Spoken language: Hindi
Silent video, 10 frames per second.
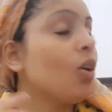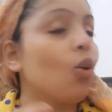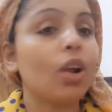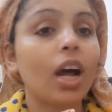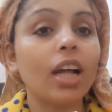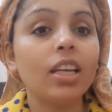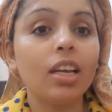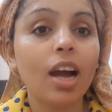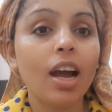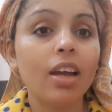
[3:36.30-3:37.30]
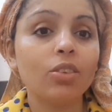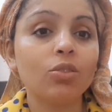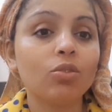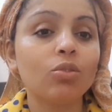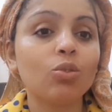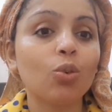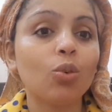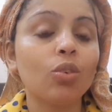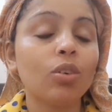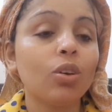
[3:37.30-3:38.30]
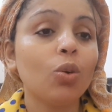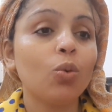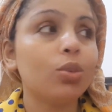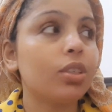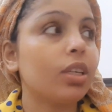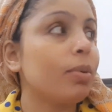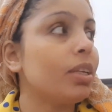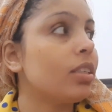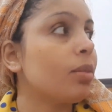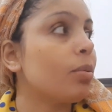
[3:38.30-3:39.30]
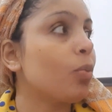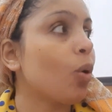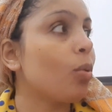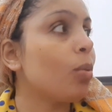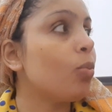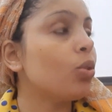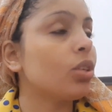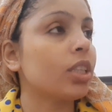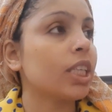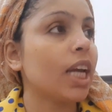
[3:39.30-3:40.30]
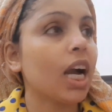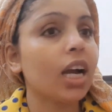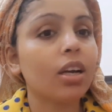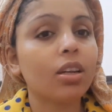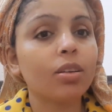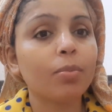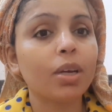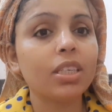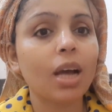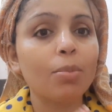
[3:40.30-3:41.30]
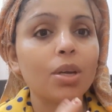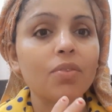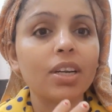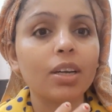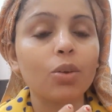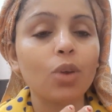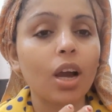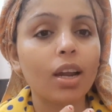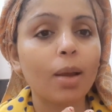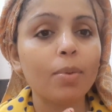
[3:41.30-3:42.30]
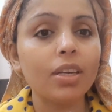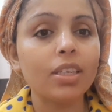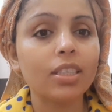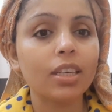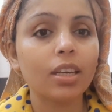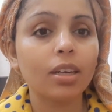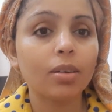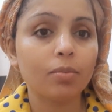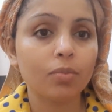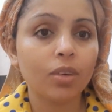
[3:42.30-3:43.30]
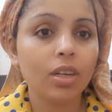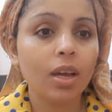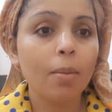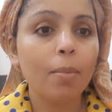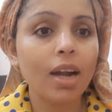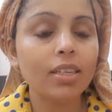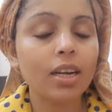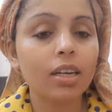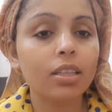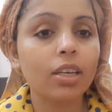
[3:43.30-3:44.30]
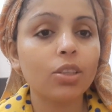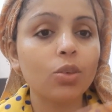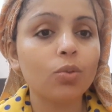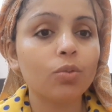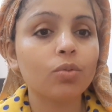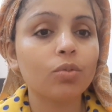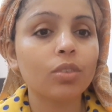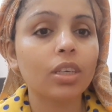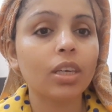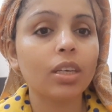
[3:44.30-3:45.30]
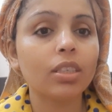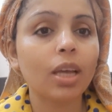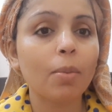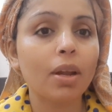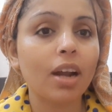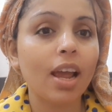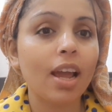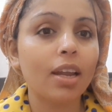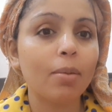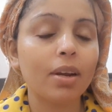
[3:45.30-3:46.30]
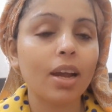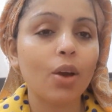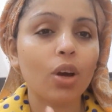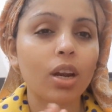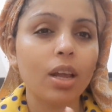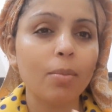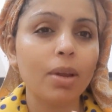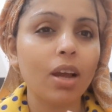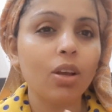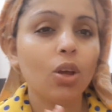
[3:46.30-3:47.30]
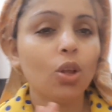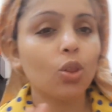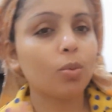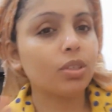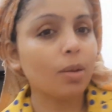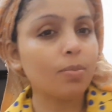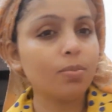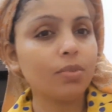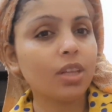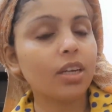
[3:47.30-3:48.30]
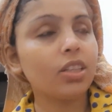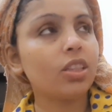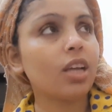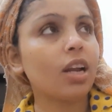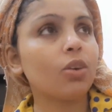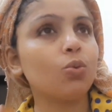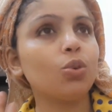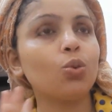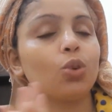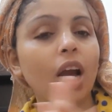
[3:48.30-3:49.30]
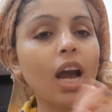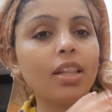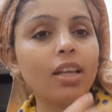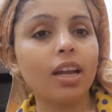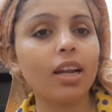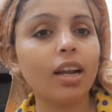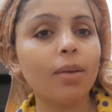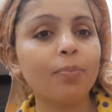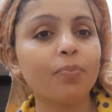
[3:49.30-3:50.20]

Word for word: और अंधेरा है तो उसकी वजह से भी प्रॉब्लम हो सकती है अगर मैं शाम तक वेट करूँ अगर अभी जैसे बाहर जाकर देखती हूँ कि सही बन रहा है या नहीं बन रहा है अगर नहीं बना तो मैं शाम तक इंतज़ार करूँगी क्योंकि अंदर है ना